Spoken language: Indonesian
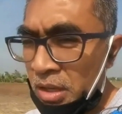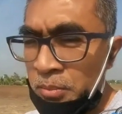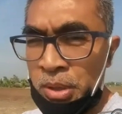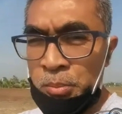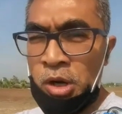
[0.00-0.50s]

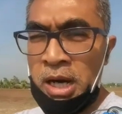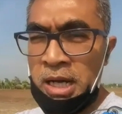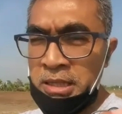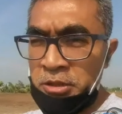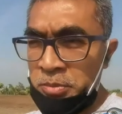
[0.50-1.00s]

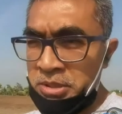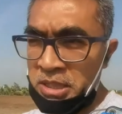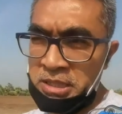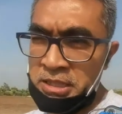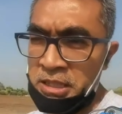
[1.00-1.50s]
permukaannya itu bisa
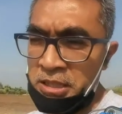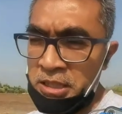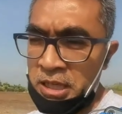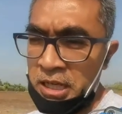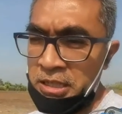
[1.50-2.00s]
saja
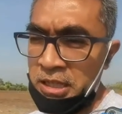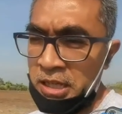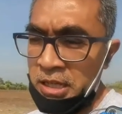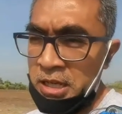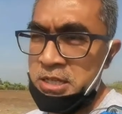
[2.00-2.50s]
tidak ada
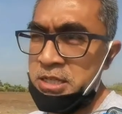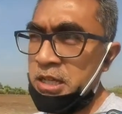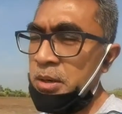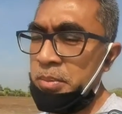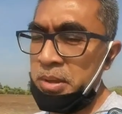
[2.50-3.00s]

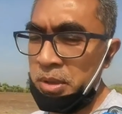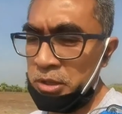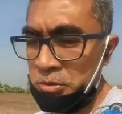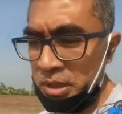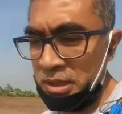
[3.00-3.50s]
singkapan
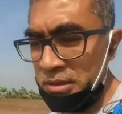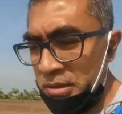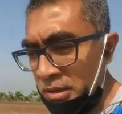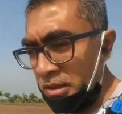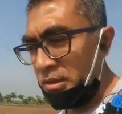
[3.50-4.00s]
batuan
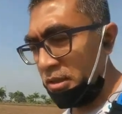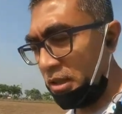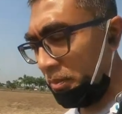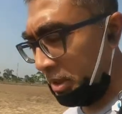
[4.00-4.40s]
tetapi